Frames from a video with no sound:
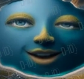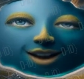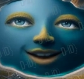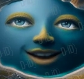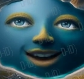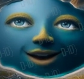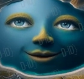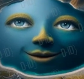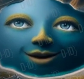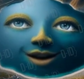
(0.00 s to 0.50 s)
dan
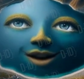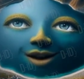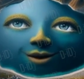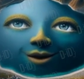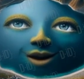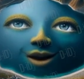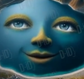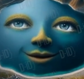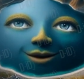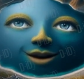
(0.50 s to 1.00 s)
kami
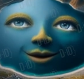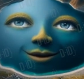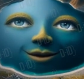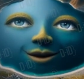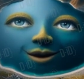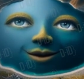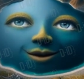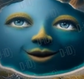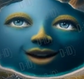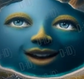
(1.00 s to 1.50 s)
juga
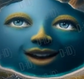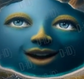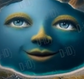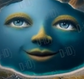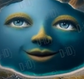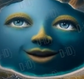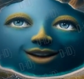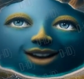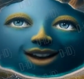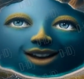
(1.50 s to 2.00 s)
menyimpan banyak
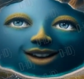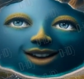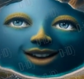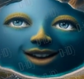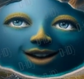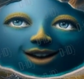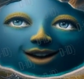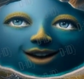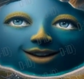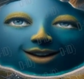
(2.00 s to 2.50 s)

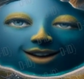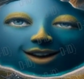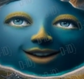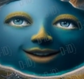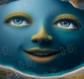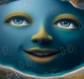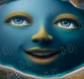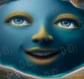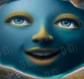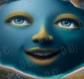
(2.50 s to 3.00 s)
misteri.
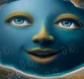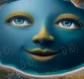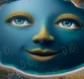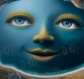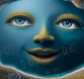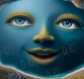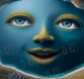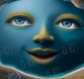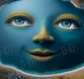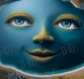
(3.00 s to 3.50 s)
Nantikan
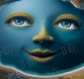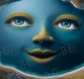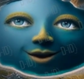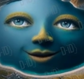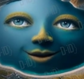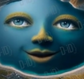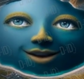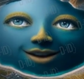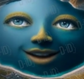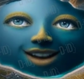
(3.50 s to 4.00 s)
video
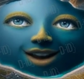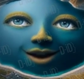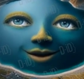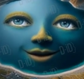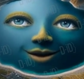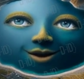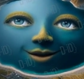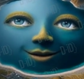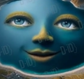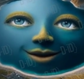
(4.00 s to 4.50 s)
berikutnya
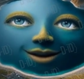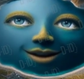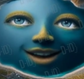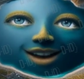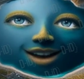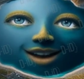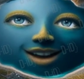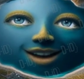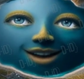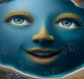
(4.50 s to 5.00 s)
untuk
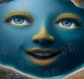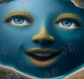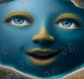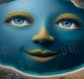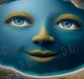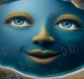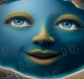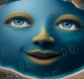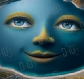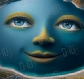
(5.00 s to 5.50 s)
misteri yang
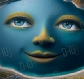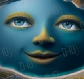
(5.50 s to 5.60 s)
kami